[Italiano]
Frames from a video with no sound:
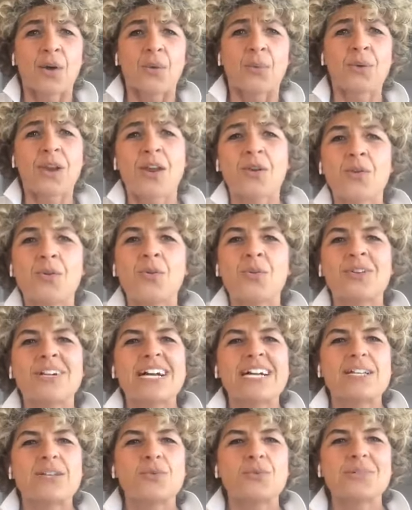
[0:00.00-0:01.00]
una
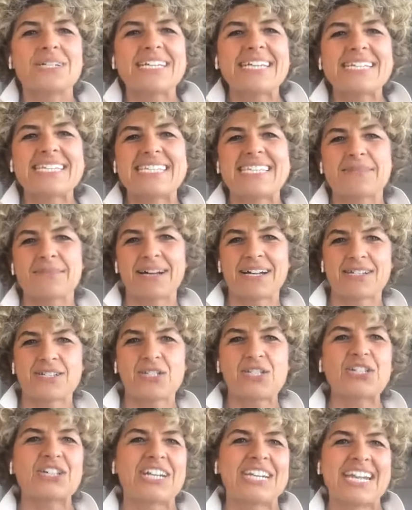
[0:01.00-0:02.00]
lunga, lunghissima
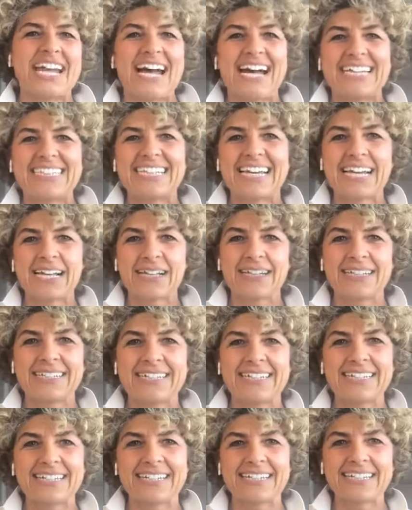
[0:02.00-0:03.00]
giornata
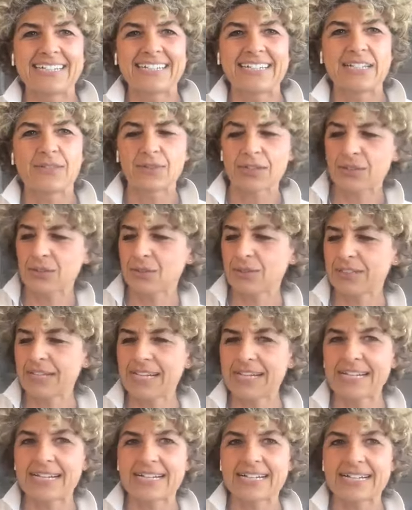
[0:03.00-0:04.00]
e devo
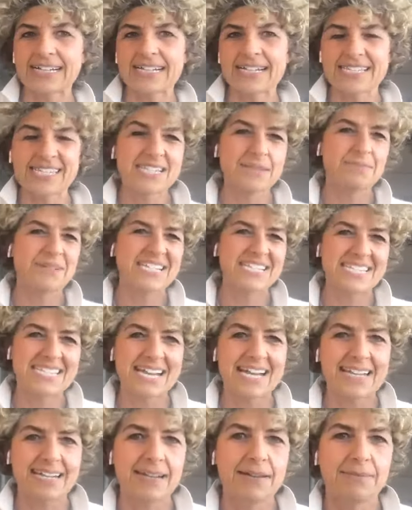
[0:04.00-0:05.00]
ancora, sì,
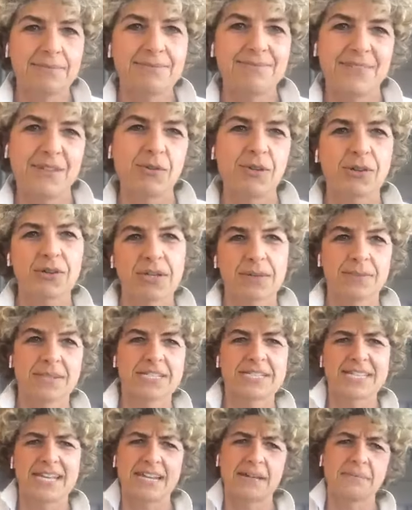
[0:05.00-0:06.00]
pranzare, devo ancora
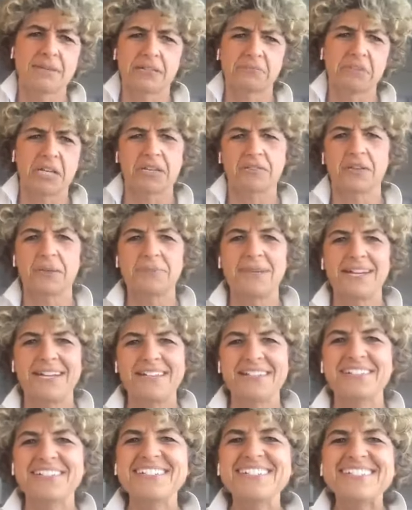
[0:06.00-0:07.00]
pranzare, ma dai, va
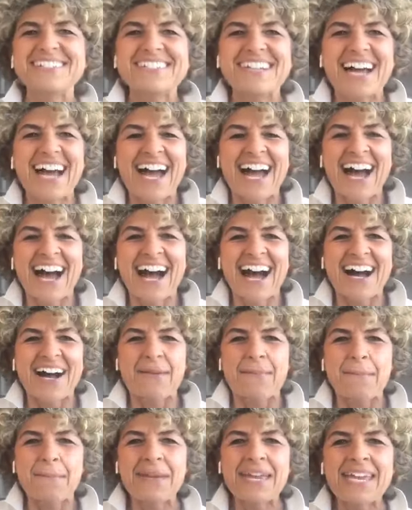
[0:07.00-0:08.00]
bene.
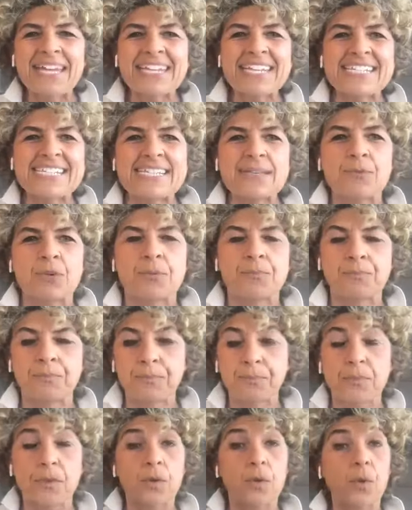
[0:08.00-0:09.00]
Benissimo,
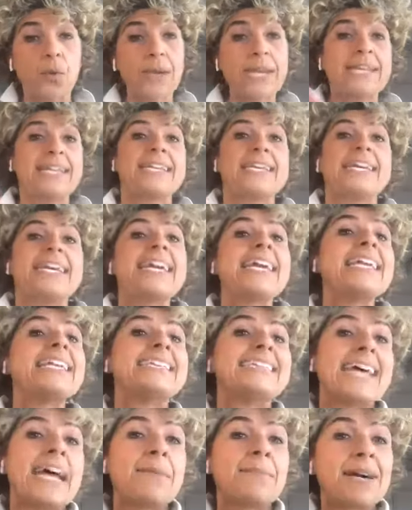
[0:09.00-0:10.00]
quindi
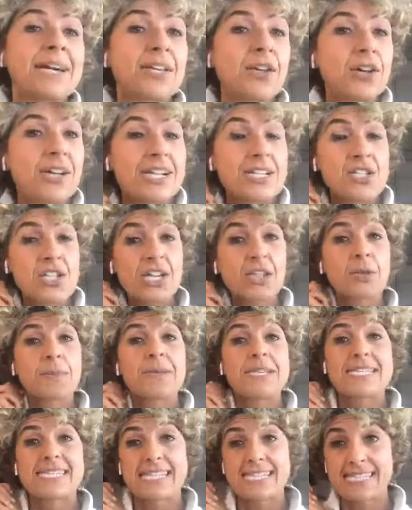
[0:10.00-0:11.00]
il tema che ho lanciato
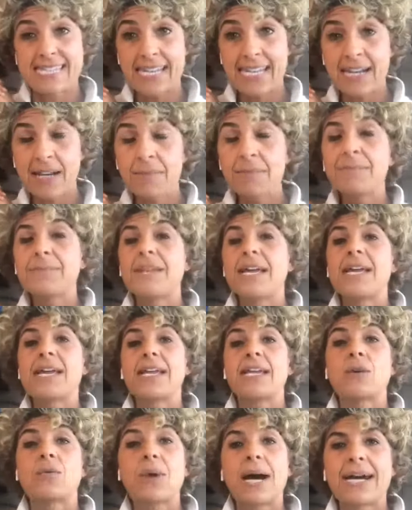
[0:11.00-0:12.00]
per stasera
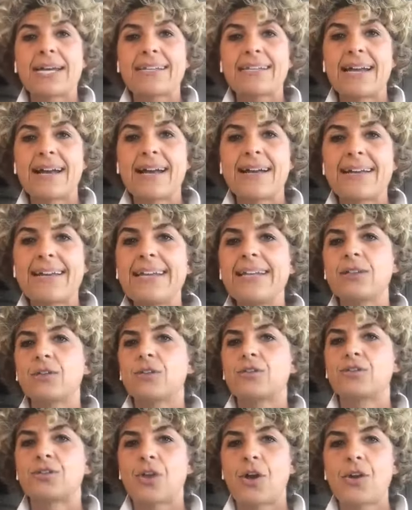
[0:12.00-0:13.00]
riguarda il
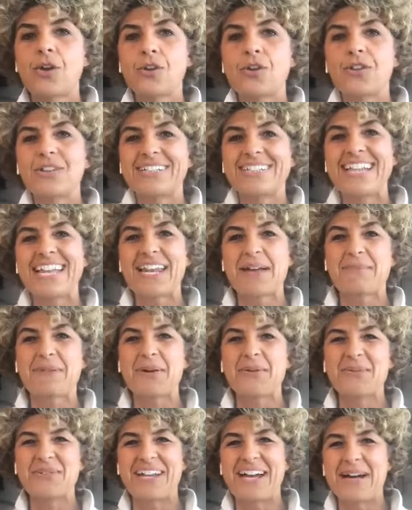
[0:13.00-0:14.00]
controllo della
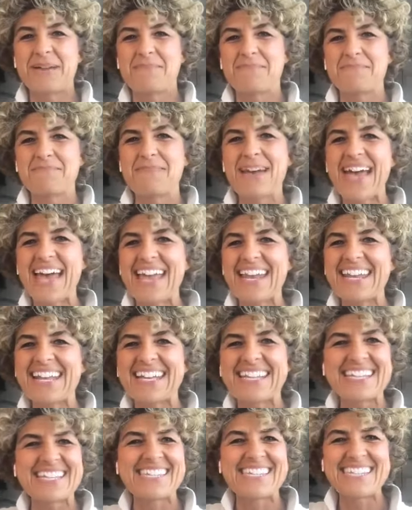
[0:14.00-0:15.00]
paura. Bene
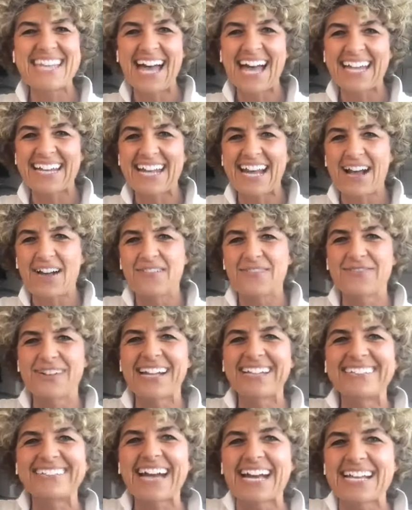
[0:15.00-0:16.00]
Cristiana,
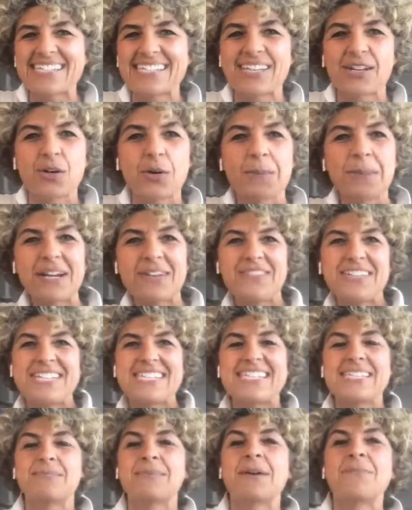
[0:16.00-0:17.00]
fantastico,
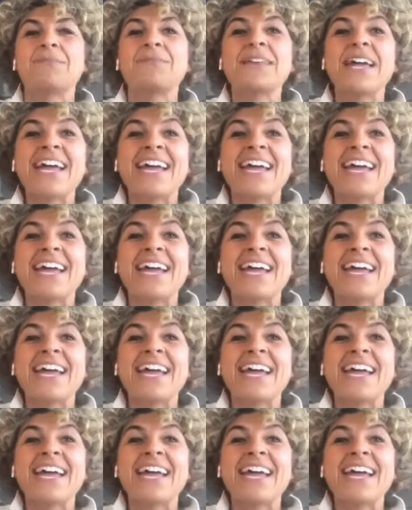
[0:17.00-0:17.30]
bravissima.